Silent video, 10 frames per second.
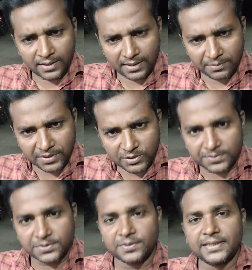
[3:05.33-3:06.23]
আমরা
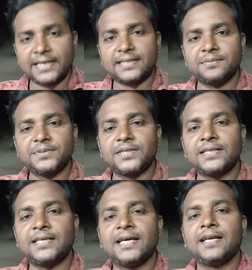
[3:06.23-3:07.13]
সবসময় একটা বিষয়
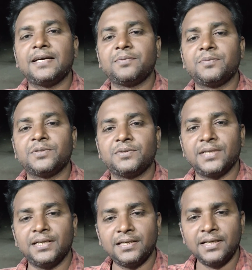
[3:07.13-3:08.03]
খেয়াল রাখবো
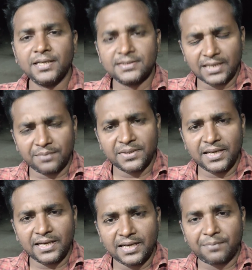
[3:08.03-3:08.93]
বন্ধুরা যে আমরা
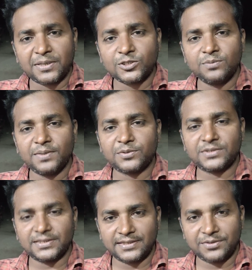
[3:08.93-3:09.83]
আবাসন
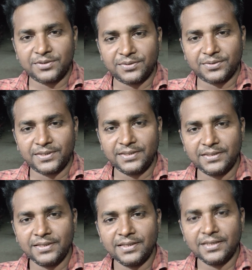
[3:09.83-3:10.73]
ব্যবস্থা যেগুলো করি
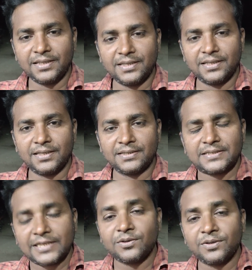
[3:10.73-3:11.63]

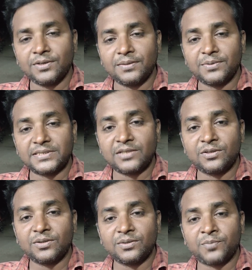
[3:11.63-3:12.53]
সেগুলো এবং
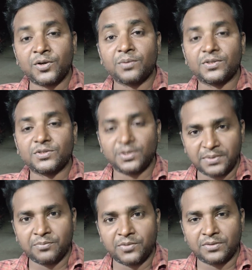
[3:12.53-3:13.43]
যেগুলো বড় বড়
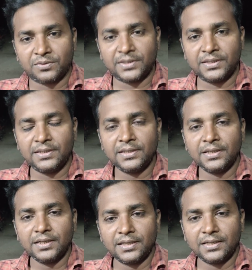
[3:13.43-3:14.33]
শপিং মল করি
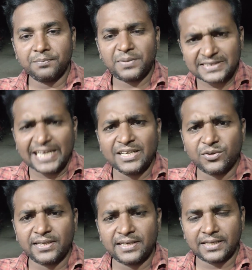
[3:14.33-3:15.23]
বা যাই
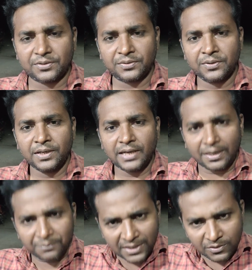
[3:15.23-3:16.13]
করি না কেন
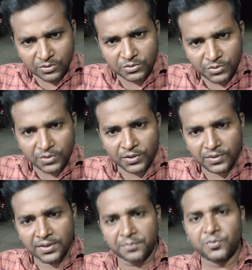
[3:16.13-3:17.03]
আমরা কোনো
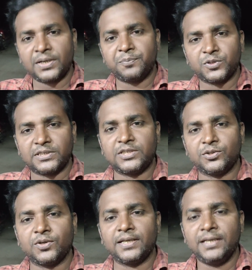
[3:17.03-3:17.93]
দুর্ঘটনার মুখে পতিত
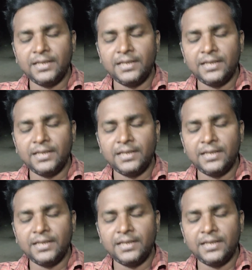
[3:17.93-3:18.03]
হলে